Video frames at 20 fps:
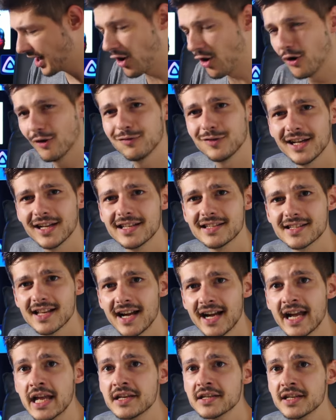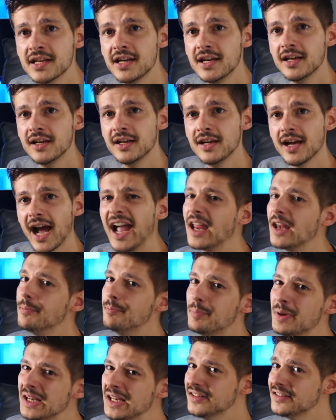der Offline-Zeit ein
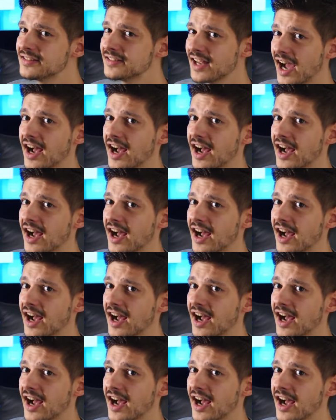Bild